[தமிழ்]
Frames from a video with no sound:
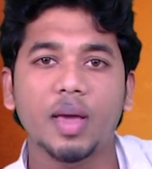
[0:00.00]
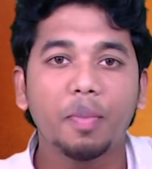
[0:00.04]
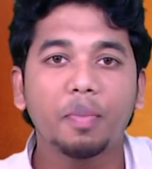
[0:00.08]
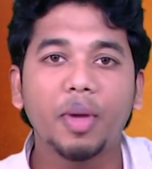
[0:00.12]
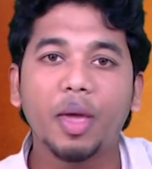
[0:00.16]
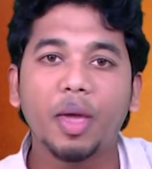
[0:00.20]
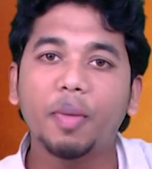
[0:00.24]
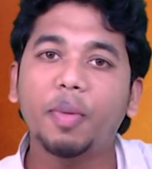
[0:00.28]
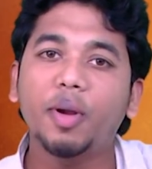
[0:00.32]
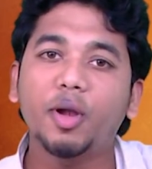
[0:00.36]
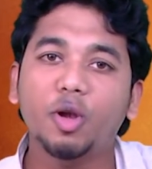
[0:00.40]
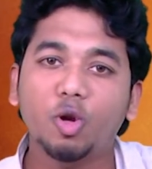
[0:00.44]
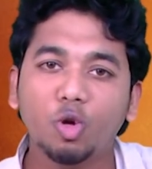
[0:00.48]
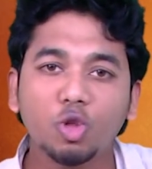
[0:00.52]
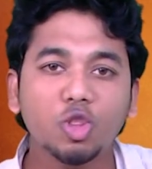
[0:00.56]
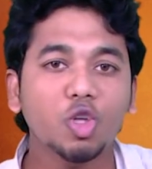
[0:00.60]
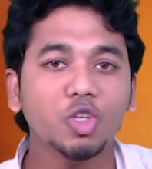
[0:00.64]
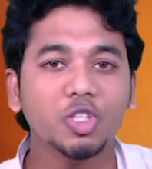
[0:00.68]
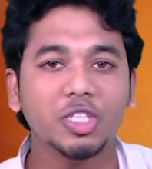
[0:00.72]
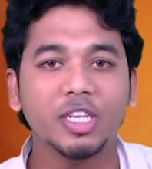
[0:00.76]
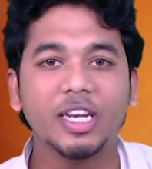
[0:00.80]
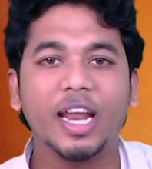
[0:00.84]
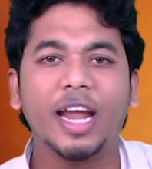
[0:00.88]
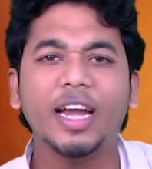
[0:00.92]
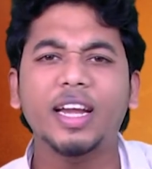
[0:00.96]
மேபி டூ
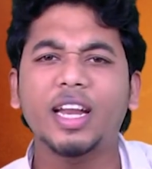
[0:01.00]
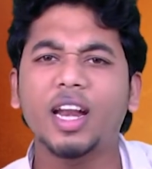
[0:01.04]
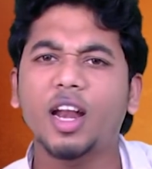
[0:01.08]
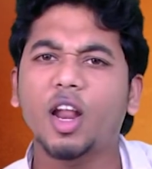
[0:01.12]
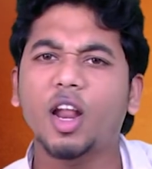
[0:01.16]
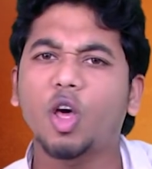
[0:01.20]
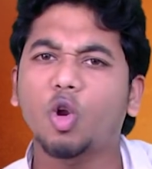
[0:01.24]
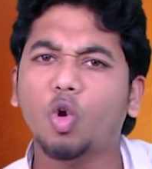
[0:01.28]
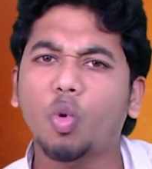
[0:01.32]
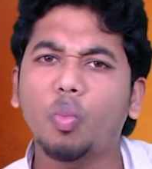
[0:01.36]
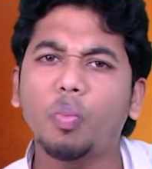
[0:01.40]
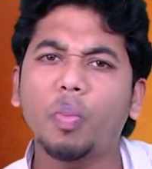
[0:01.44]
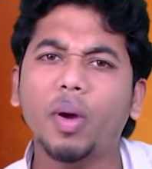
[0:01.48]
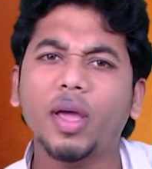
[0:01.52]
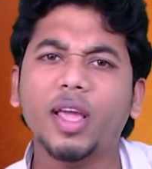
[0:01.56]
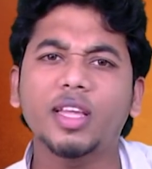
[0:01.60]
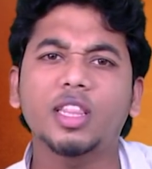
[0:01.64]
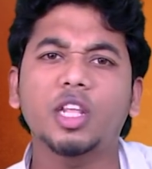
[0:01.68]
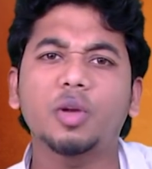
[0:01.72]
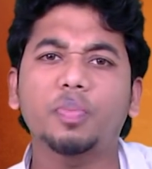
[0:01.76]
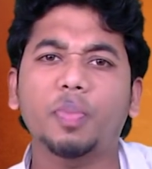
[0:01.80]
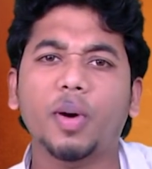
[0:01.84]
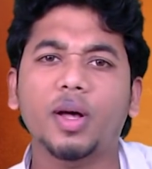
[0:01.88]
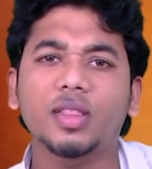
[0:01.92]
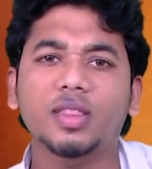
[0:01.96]
தௌசண்ட் எயிட்டீனில் ரொம்ப
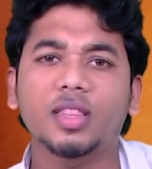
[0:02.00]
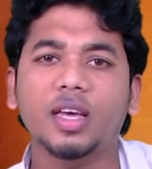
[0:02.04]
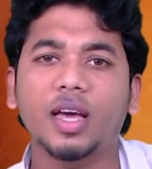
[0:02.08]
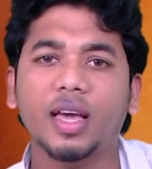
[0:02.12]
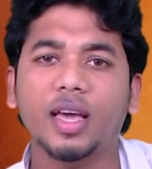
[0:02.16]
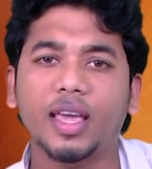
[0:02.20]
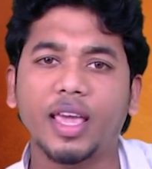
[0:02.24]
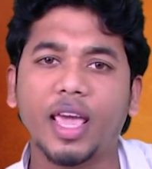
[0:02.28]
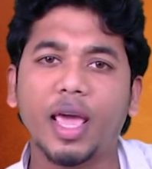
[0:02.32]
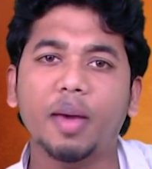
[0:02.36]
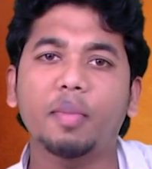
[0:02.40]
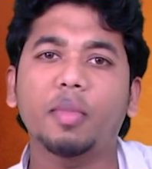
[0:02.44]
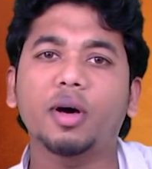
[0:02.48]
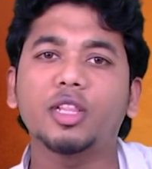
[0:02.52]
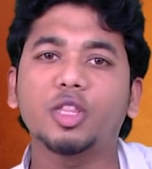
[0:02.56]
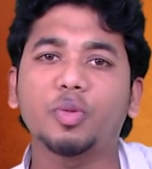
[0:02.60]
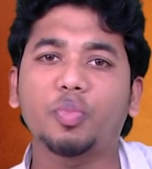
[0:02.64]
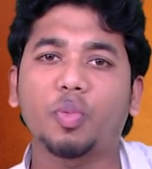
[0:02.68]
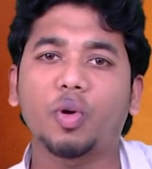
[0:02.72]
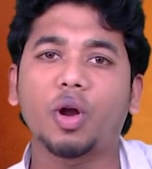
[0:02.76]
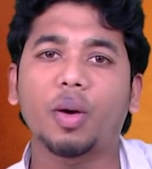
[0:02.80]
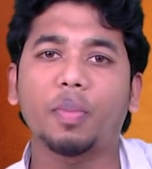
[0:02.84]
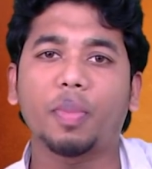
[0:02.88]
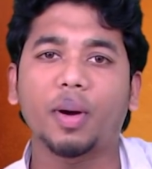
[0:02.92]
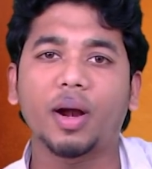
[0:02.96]
எதிர்பார்த்து ஏமாந்து
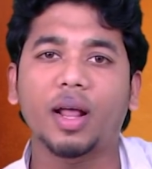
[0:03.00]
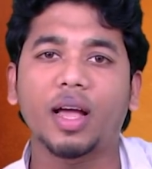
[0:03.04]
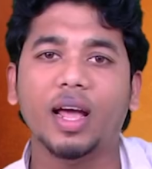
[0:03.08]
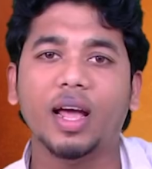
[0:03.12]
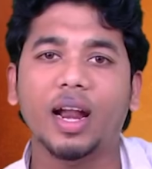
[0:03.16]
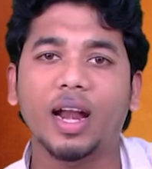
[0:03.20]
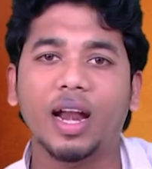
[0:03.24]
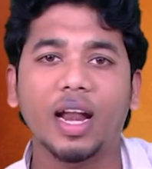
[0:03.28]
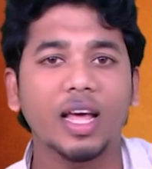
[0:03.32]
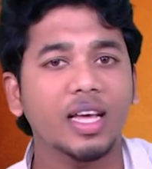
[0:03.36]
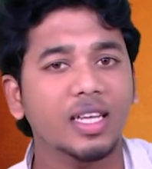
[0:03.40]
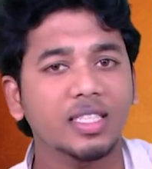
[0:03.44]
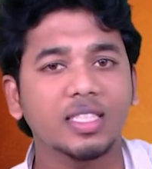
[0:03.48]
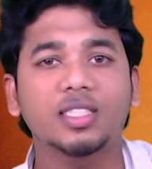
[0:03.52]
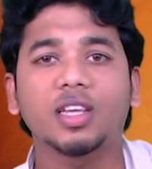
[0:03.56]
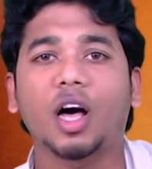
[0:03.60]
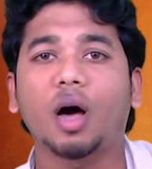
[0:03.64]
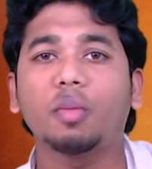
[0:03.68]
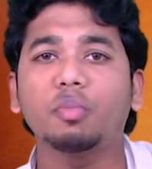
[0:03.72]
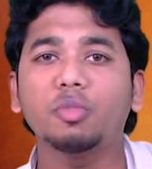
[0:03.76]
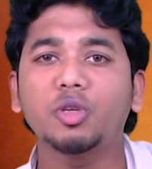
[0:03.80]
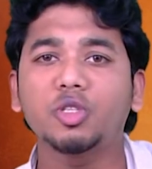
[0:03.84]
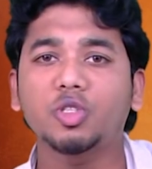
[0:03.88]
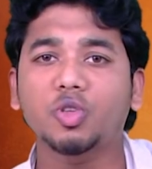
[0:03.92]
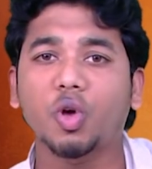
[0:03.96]
போன படங்களில்
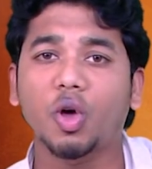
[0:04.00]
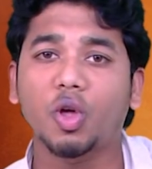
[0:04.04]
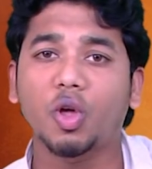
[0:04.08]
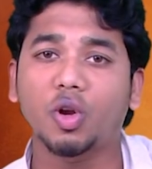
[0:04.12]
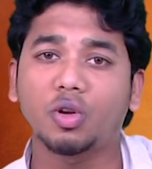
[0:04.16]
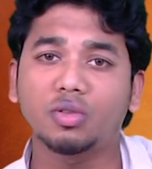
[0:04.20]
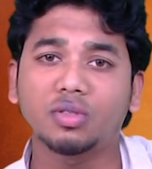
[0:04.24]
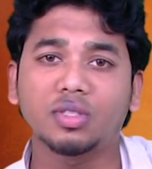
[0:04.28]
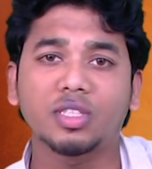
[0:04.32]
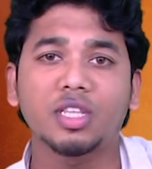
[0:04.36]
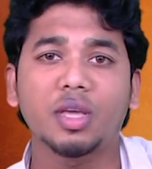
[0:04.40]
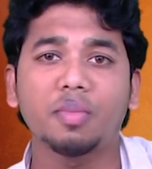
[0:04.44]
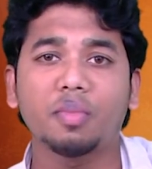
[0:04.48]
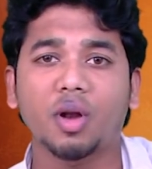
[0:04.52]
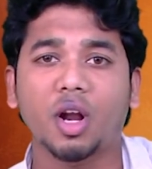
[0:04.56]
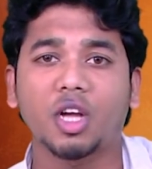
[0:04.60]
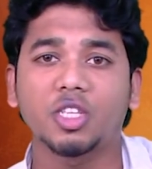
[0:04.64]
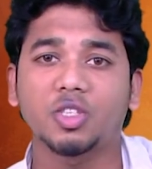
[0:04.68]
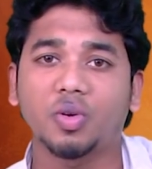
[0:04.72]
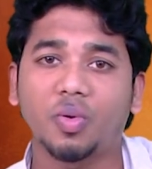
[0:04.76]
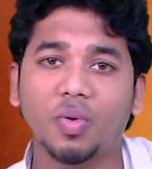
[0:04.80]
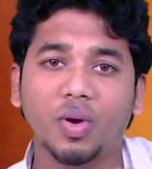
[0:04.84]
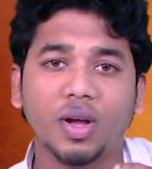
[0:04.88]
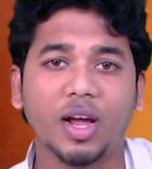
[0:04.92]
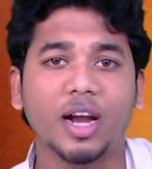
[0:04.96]
சாமி ஸ்கொயரும்
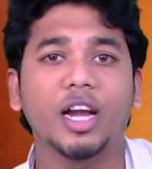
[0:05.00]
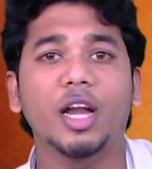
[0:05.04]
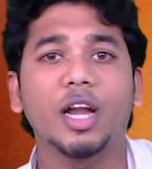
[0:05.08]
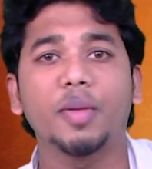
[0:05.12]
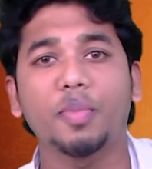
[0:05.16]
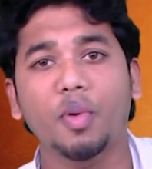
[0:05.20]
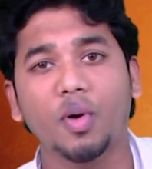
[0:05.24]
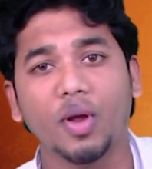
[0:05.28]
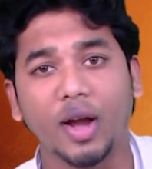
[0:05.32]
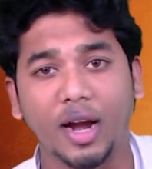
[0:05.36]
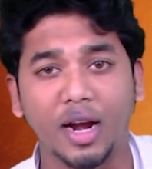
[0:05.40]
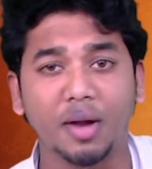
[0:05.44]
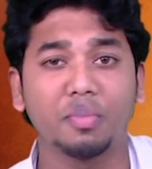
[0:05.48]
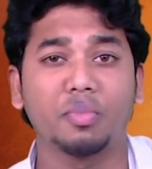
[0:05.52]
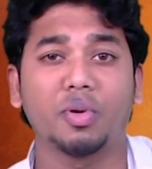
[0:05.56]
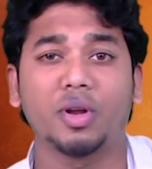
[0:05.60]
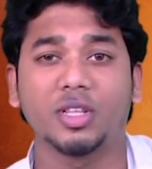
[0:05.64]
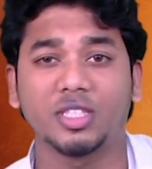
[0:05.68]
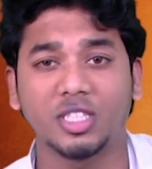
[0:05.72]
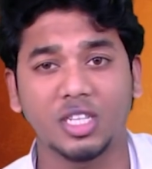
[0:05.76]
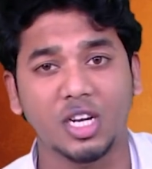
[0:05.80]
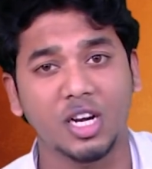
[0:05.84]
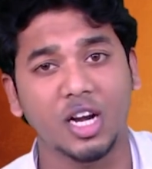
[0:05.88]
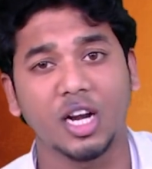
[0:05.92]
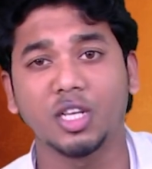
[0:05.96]
சீமராஜாவும் கண்டிப்பாக ஒரு இடம்
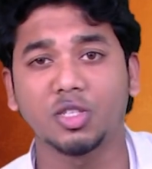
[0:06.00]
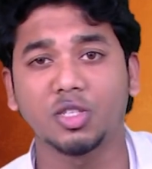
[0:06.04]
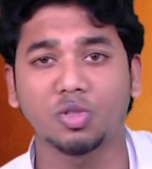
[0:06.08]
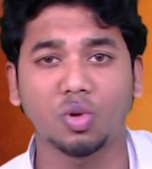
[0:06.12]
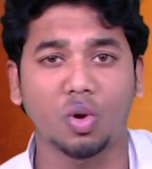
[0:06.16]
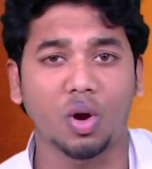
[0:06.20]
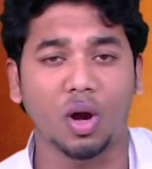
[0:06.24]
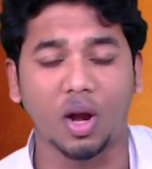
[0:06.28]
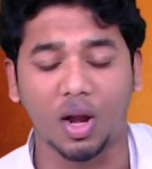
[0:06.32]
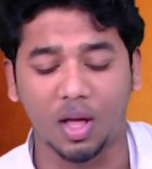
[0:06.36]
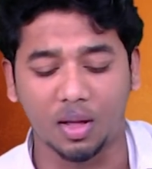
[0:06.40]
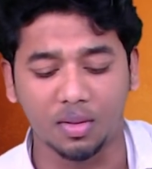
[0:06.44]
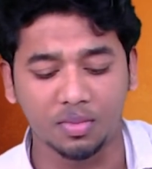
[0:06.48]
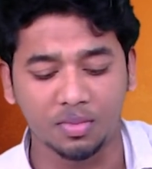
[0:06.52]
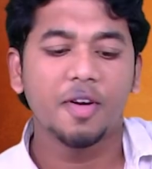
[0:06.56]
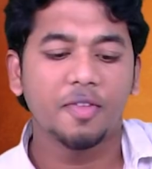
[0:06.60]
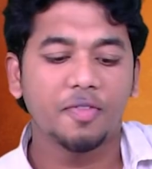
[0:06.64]
பிடிச்சிருக்குன்னு சொல்லலாம்